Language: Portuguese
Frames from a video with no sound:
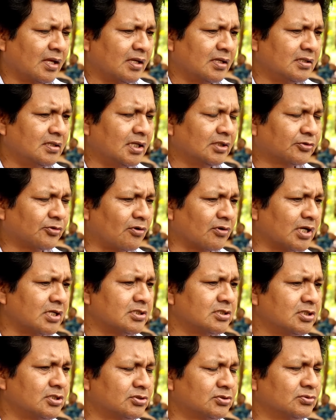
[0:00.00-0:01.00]
E em troca
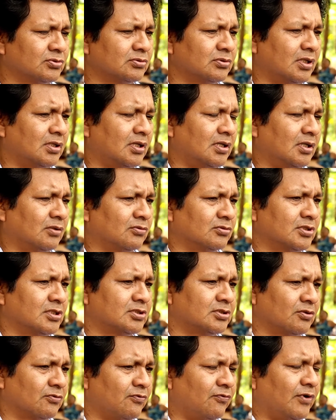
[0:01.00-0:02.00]
disso
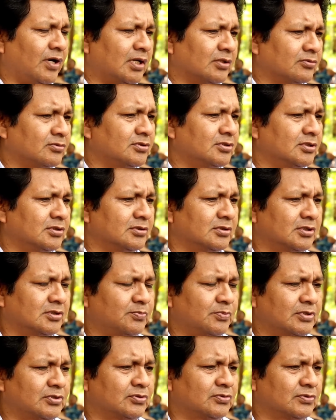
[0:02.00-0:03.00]
aconteceu um fato de, de as
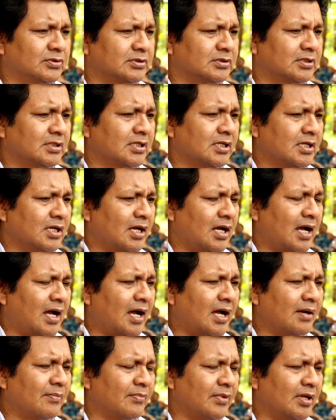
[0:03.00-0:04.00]
pessoas
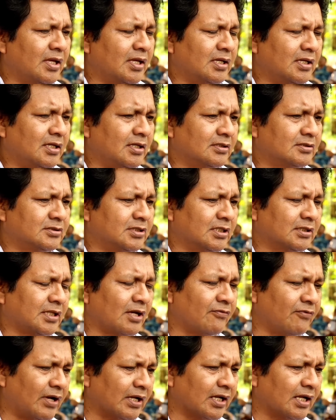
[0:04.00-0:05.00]
a, é,
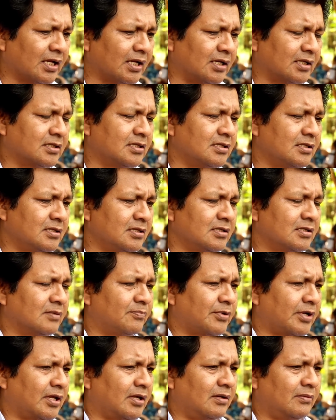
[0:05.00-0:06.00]
sentar falar que ia
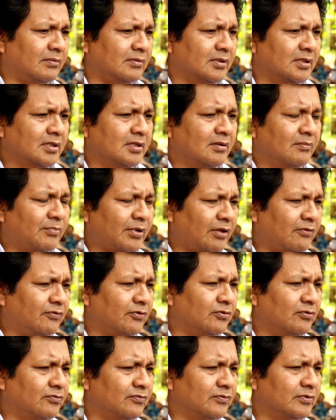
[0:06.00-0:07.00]
para a
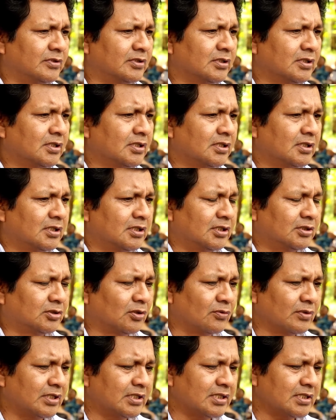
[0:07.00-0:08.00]
ferrovia.
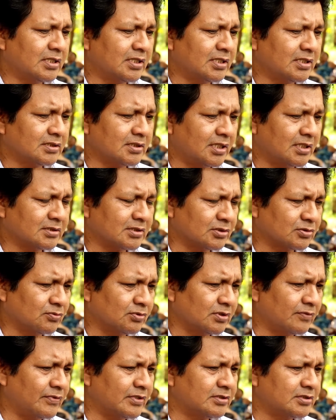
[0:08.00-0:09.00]
Então e, e, essas
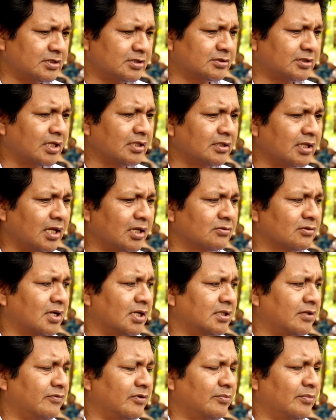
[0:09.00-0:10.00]
coisas vêm se estendendo
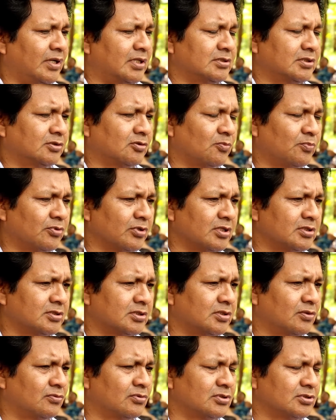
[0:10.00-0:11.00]
cada vez mais. Então por isso
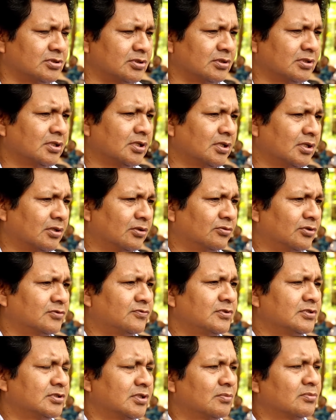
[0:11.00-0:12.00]
que hoje
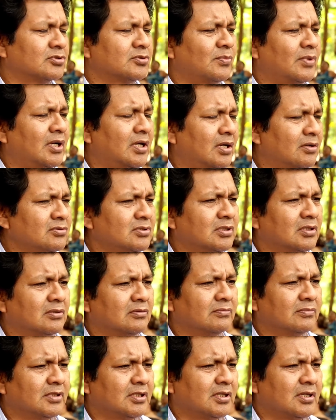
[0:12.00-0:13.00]
nós fizemos uma
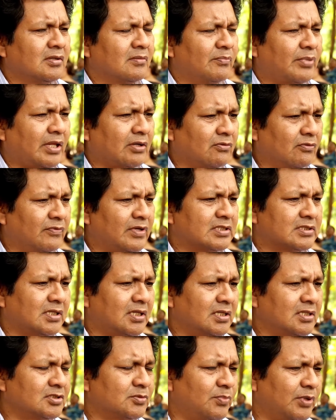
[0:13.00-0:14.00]
reunião para
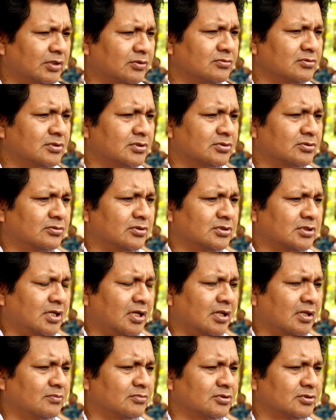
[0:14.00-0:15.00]
conversar a respeito disso. Nós
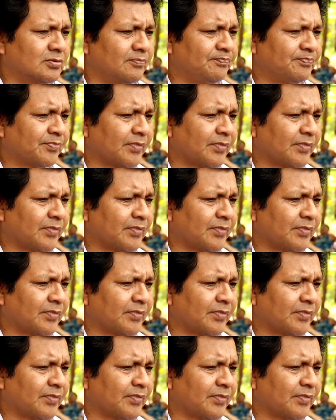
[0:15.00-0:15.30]
queremos